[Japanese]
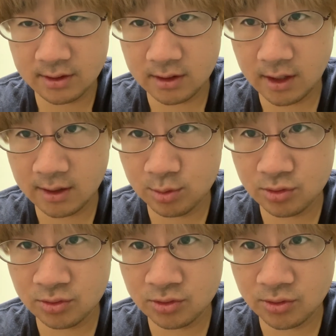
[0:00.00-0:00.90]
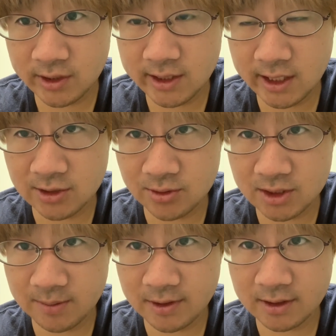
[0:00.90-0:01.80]
で、だいぶその期待値を
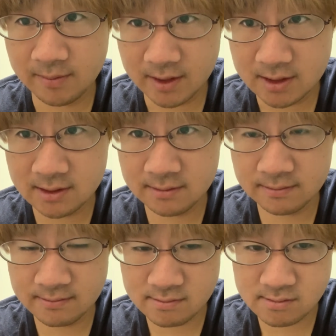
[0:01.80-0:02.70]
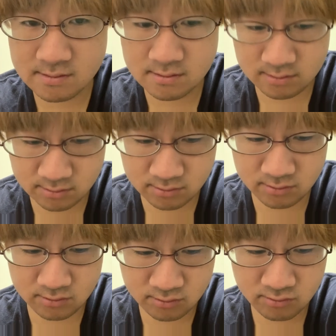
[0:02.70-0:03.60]
下回ってます。うん。